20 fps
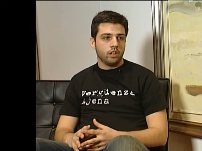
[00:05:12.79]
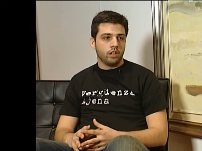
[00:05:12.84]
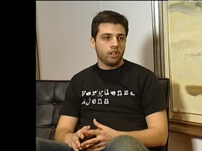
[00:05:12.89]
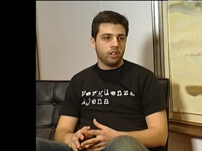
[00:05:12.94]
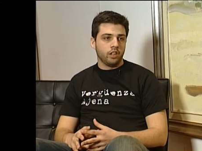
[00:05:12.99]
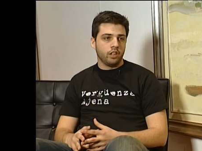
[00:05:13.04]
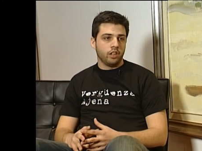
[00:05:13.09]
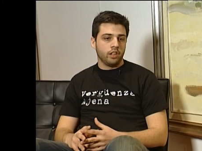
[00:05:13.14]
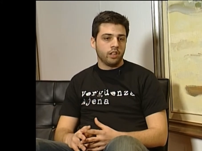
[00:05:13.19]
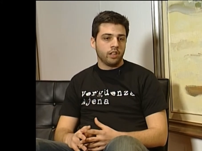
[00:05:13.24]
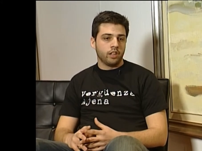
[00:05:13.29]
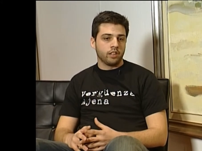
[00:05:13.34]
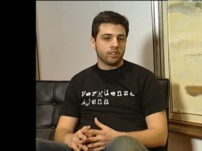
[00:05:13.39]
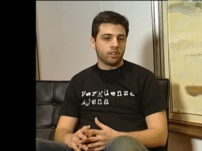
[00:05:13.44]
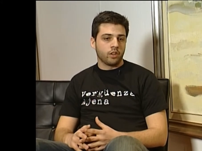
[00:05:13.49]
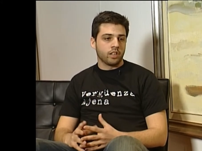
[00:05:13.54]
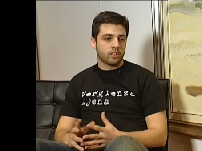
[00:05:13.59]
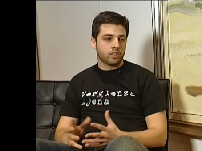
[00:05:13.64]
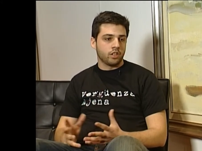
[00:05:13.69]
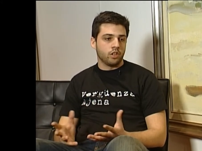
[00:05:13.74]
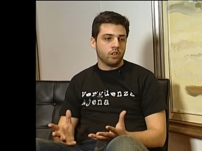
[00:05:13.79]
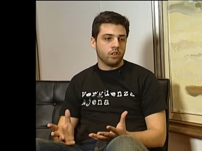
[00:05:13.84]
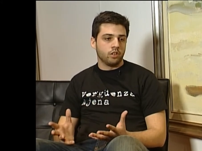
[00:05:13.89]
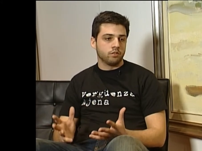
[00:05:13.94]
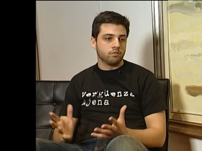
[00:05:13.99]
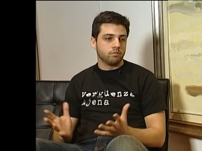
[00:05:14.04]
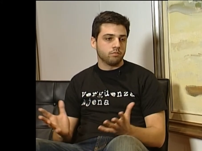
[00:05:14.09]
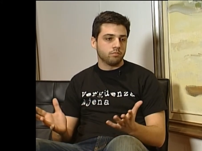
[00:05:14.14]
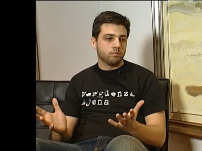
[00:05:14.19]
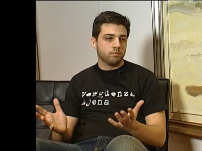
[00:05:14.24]
Y en esta
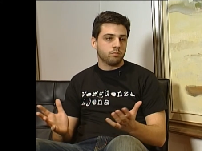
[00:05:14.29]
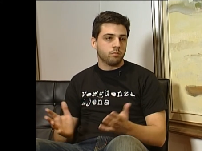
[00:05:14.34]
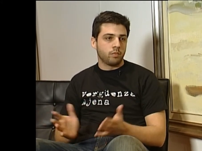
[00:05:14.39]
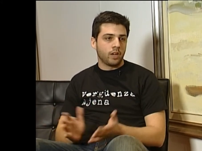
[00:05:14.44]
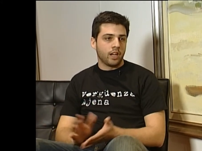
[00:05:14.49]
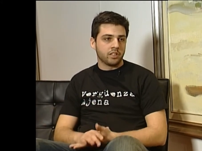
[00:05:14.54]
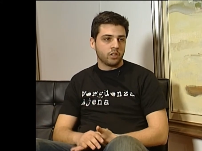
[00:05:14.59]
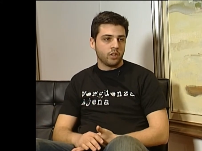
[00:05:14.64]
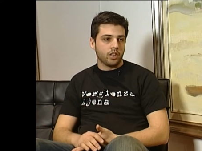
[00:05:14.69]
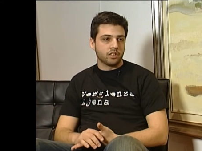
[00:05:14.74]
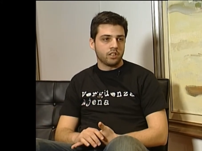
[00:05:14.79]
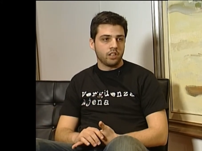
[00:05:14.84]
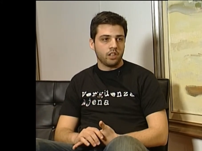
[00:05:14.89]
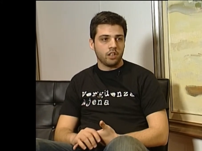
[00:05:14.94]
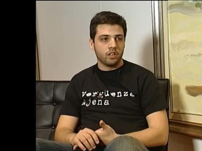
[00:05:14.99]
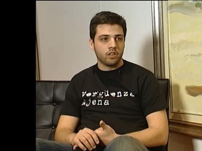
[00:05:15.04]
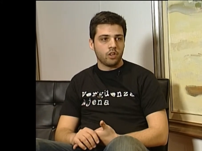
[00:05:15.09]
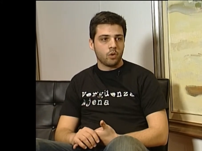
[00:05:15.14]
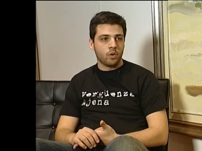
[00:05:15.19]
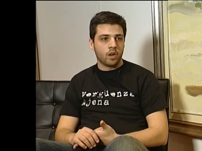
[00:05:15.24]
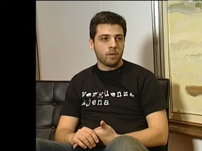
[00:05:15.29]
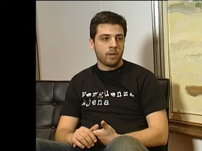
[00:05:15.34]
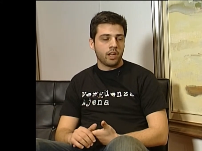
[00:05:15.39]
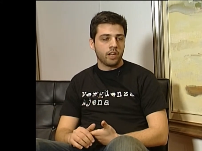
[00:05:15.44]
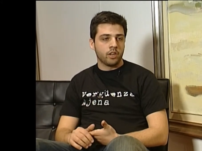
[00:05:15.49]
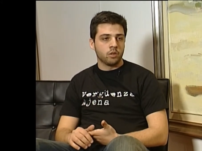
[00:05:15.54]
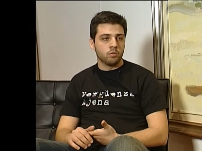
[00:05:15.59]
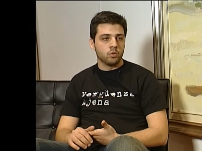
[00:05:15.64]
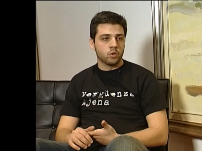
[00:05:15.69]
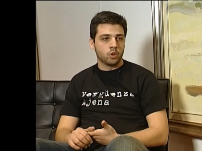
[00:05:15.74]
ocasión ha sido así, de lo cual me
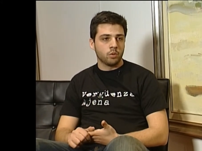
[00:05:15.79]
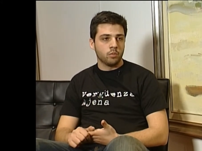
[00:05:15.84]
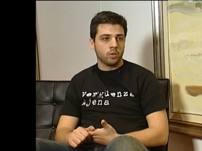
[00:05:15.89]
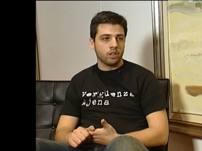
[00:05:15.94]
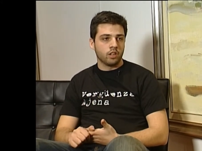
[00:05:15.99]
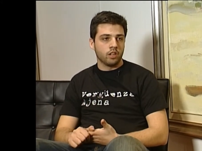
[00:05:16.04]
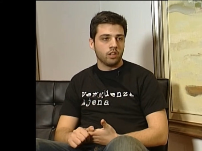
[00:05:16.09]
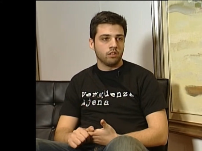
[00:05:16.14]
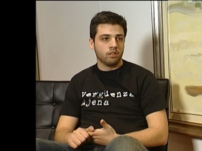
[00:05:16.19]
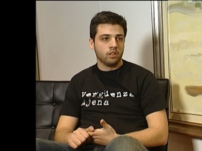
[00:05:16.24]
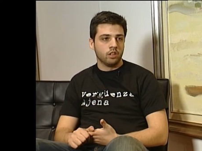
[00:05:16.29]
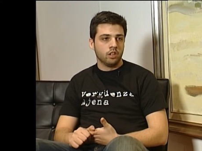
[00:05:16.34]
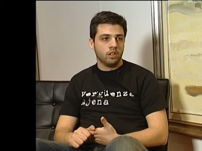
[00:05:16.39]
alegro mucho porque